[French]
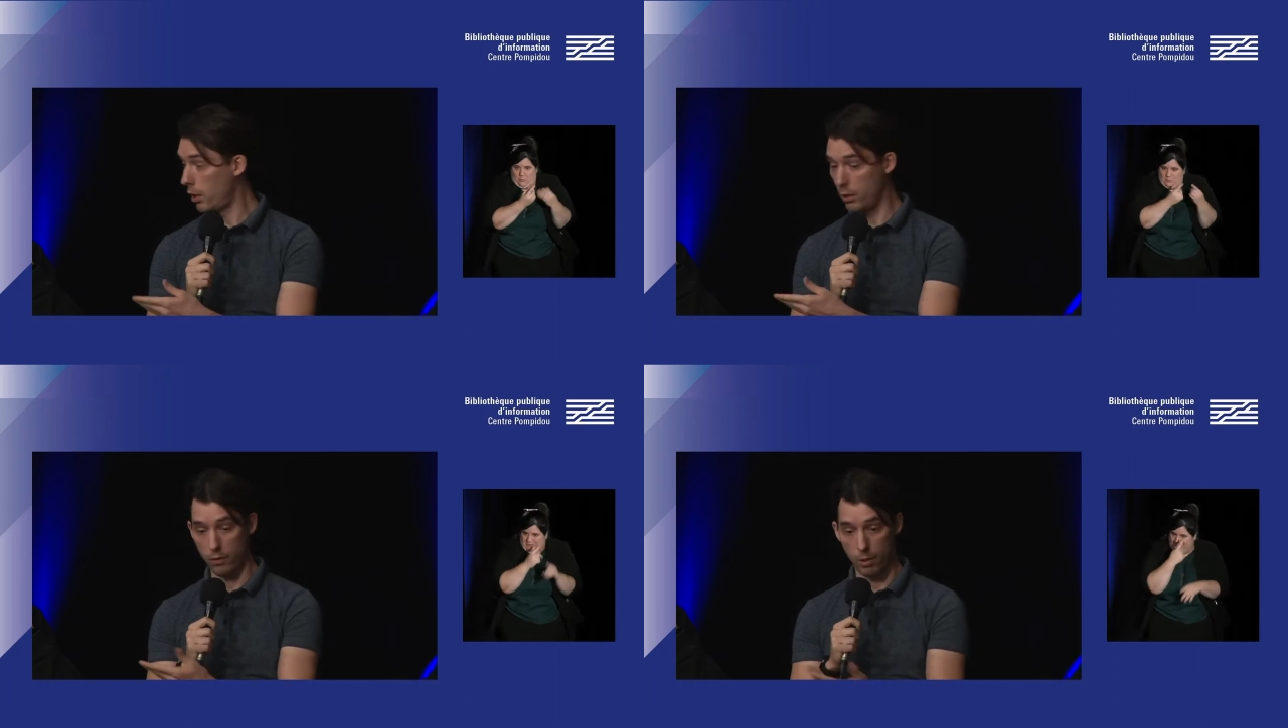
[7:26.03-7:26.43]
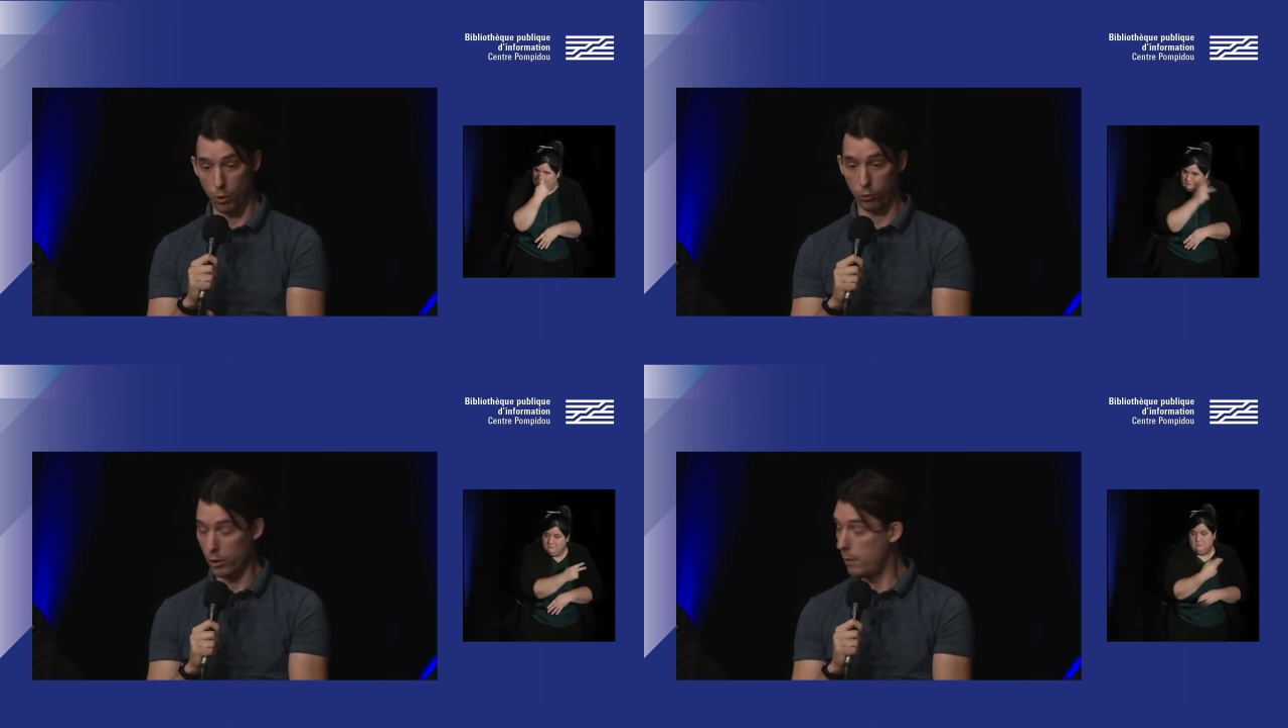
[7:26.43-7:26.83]
Il y avait un
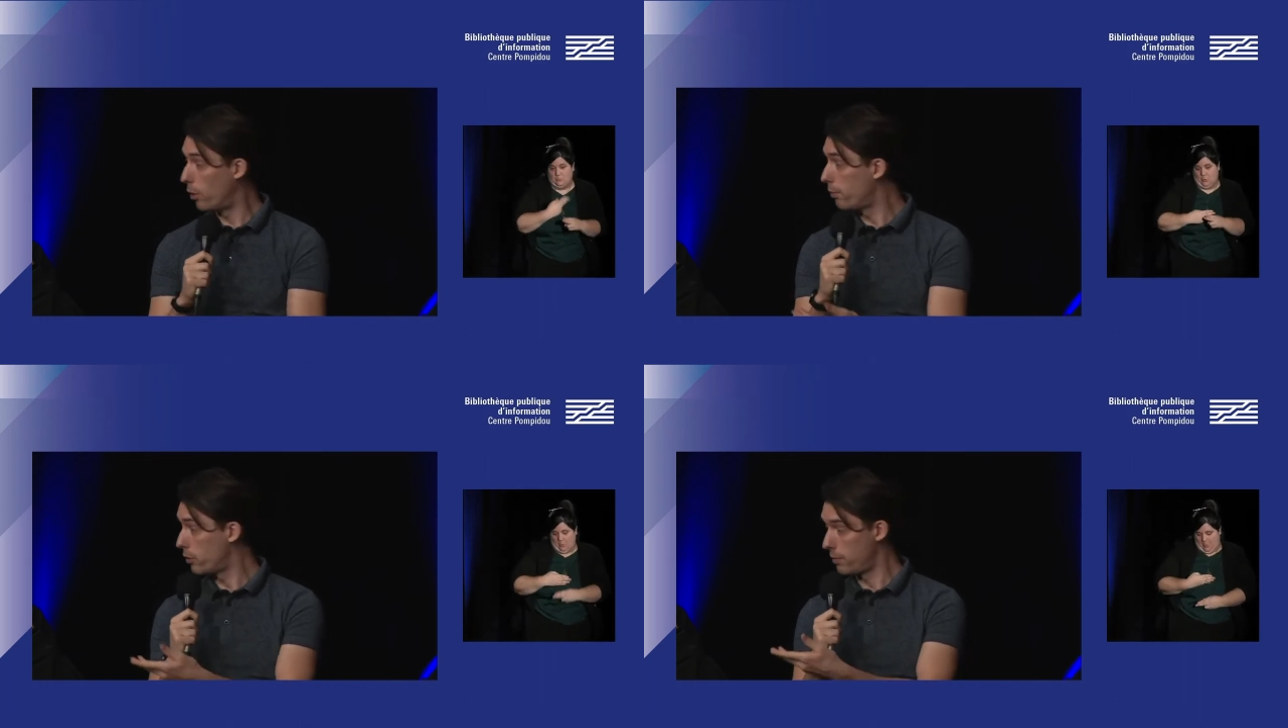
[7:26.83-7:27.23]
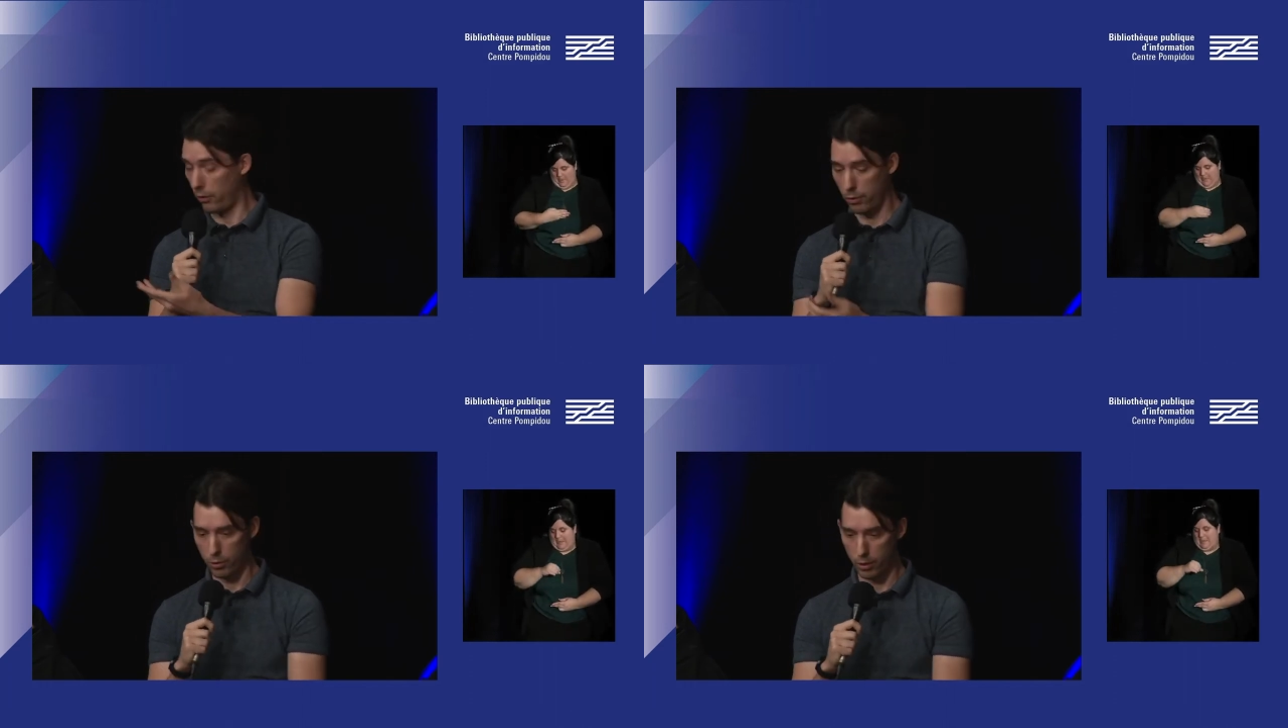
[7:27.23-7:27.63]
morceau hip-hop, je ne sais pas
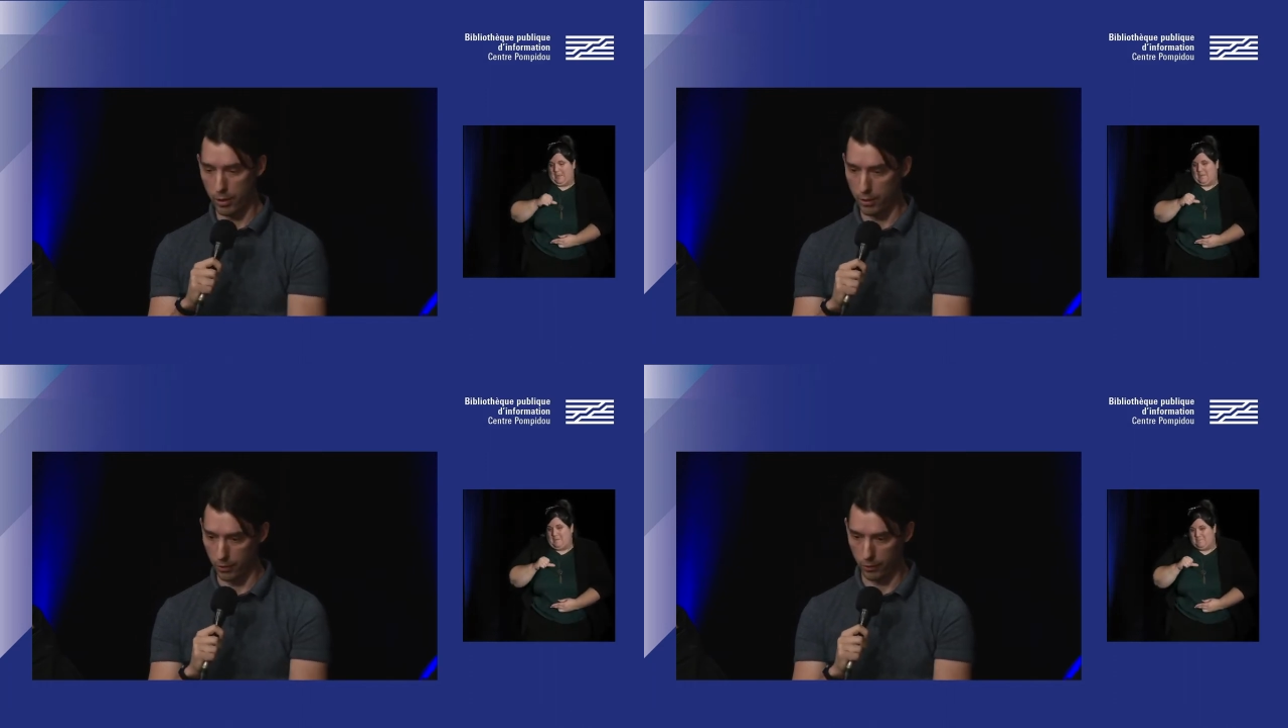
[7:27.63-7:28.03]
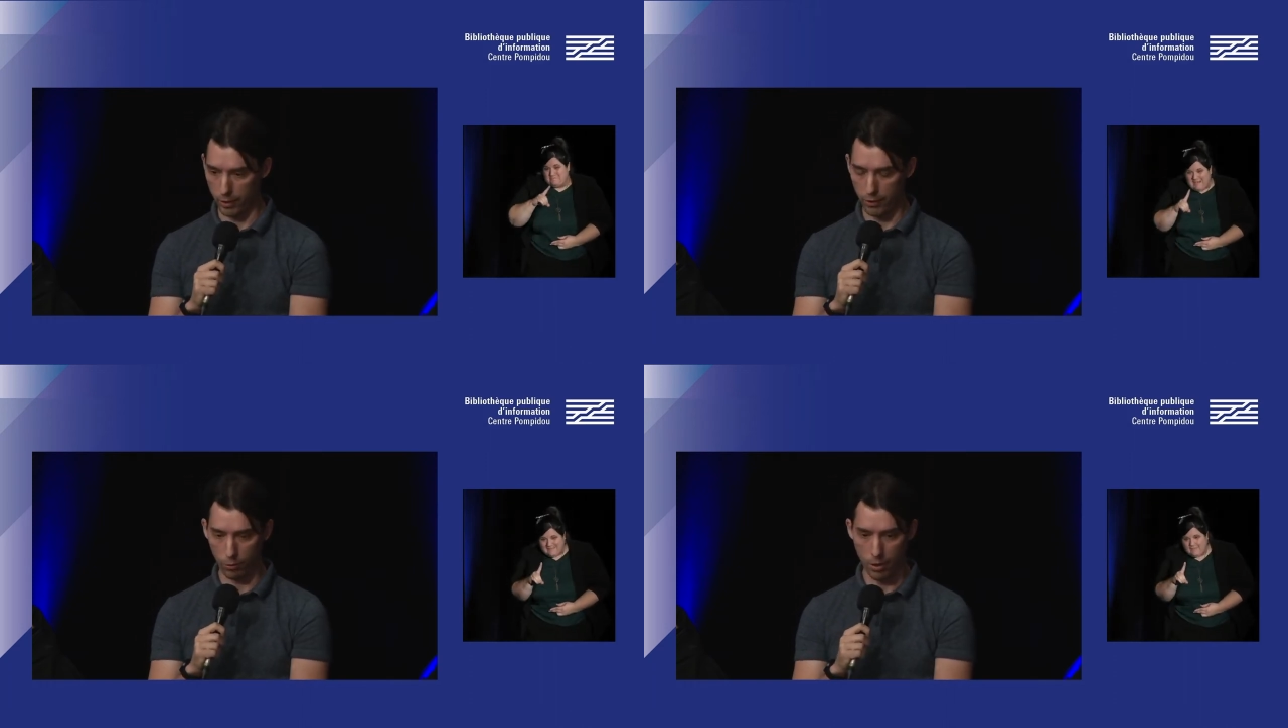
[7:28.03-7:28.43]
si tu connais cette
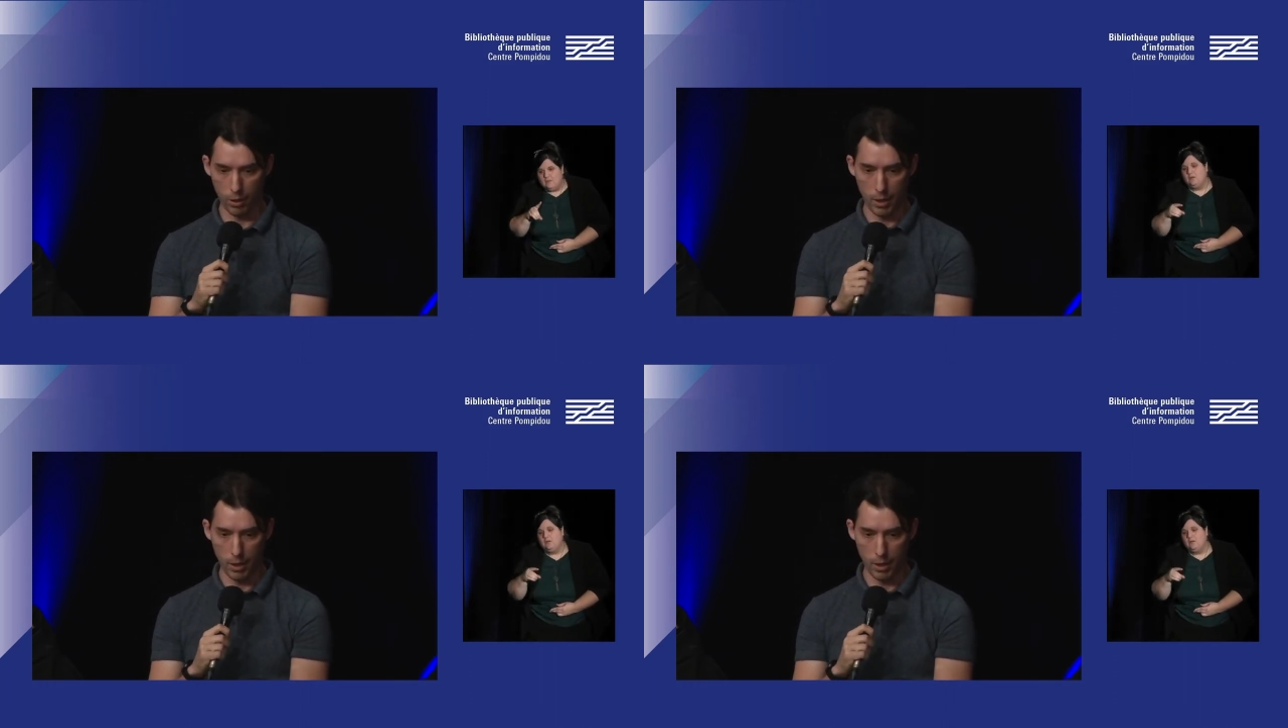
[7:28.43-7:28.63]
histoire.